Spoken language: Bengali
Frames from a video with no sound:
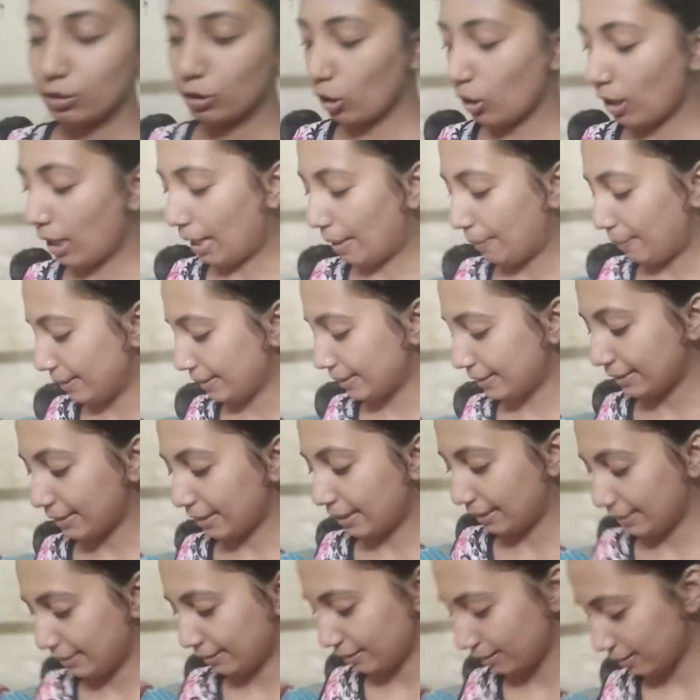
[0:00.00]
তো আমার
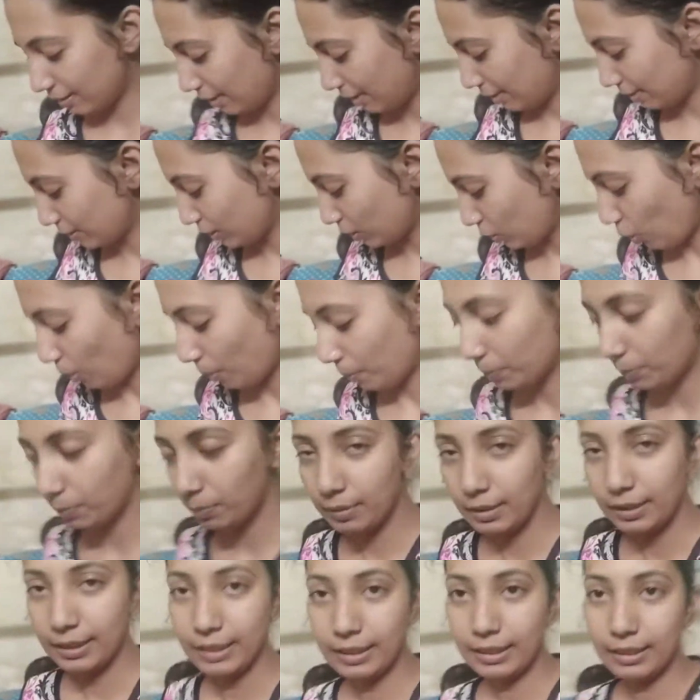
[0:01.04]
স্নান ধান
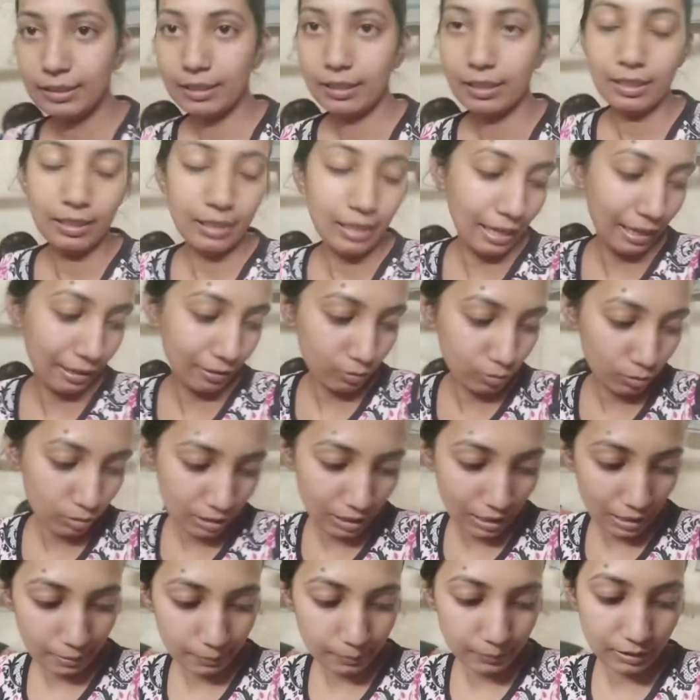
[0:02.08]
কমপ্লিট এখন
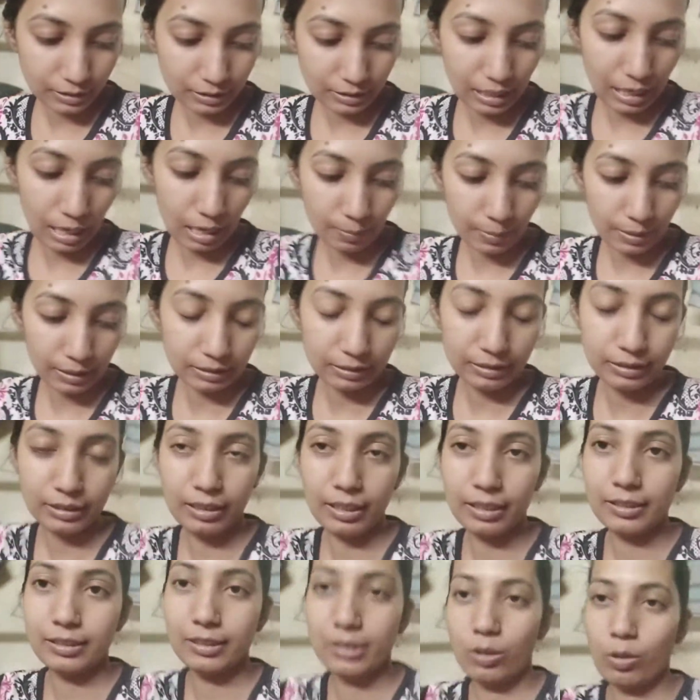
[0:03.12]
আমি খাবার
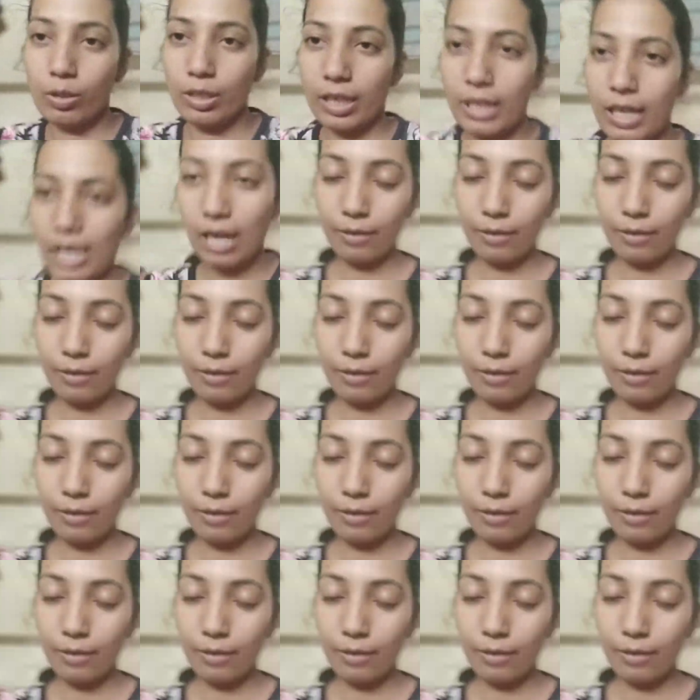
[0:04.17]
নিয়ে এসছি ওকে